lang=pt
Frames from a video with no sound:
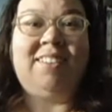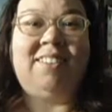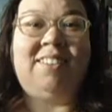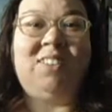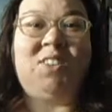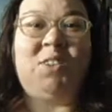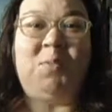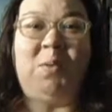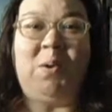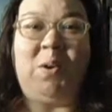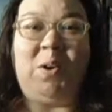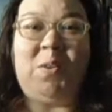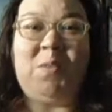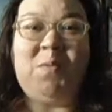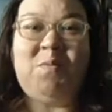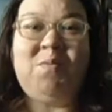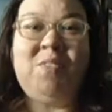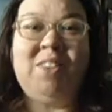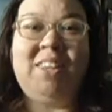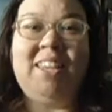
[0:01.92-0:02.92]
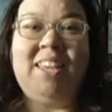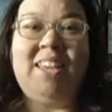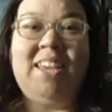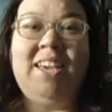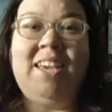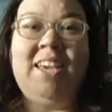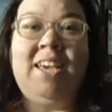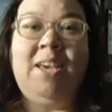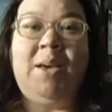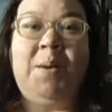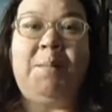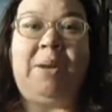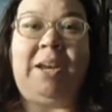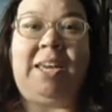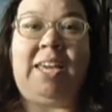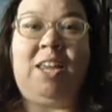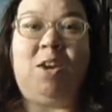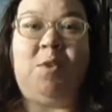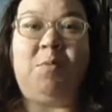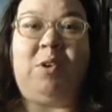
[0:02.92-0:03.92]
tudo bom? Para
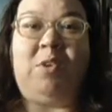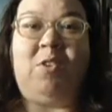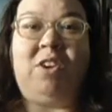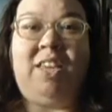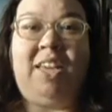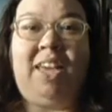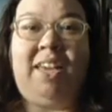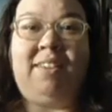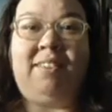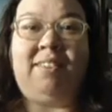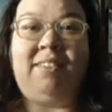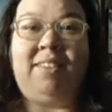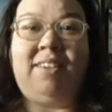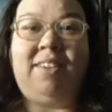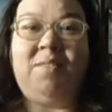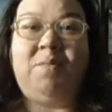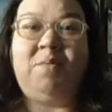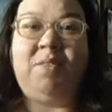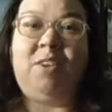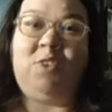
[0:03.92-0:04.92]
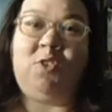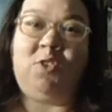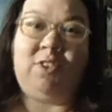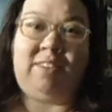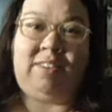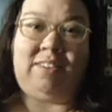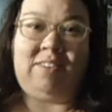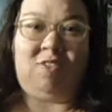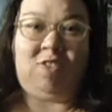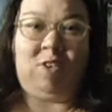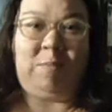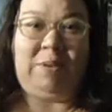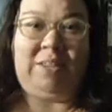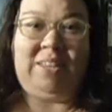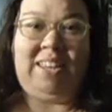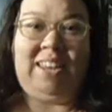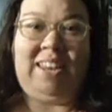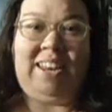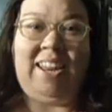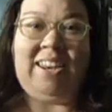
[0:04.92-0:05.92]
quem não me conhece, eu sou Cintia
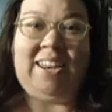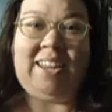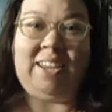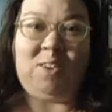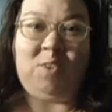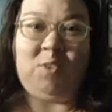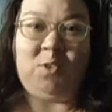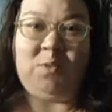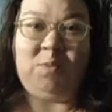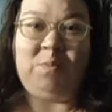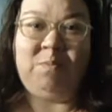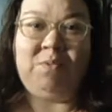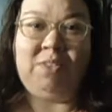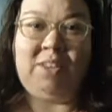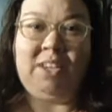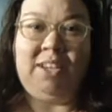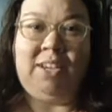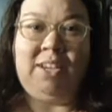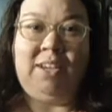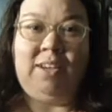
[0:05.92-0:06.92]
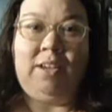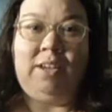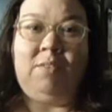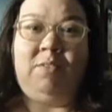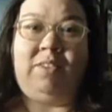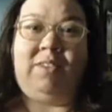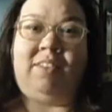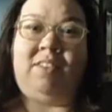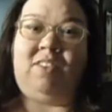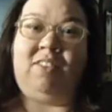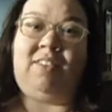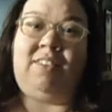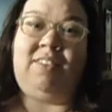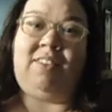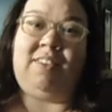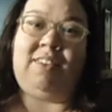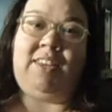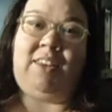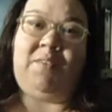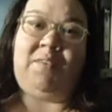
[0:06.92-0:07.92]
Bandeira Lino. Vocês já se
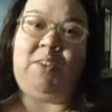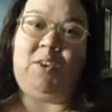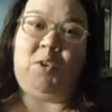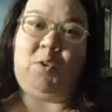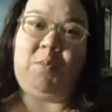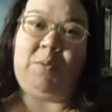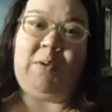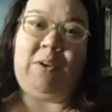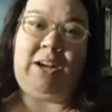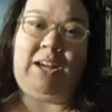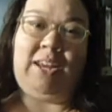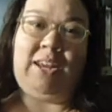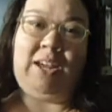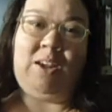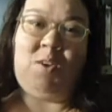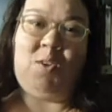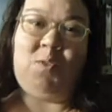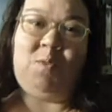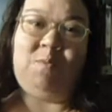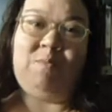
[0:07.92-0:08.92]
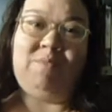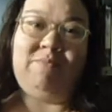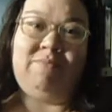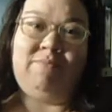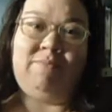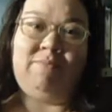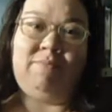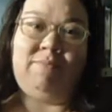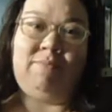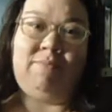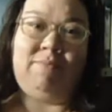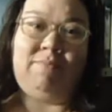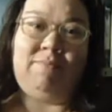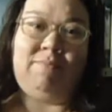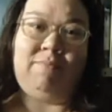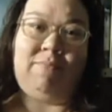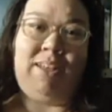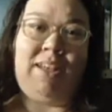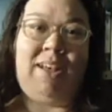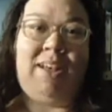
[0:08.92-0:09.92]
inscreveram no meu canal?
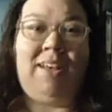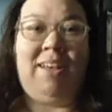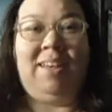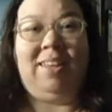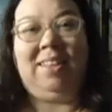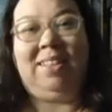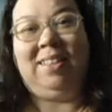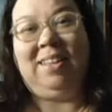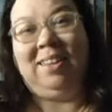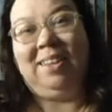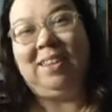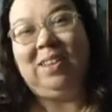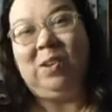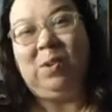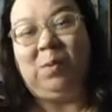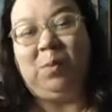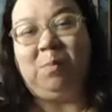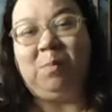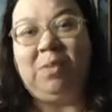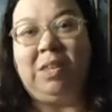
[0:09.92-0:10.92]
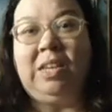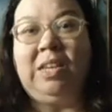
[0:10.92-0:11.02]
Ah, ainda não?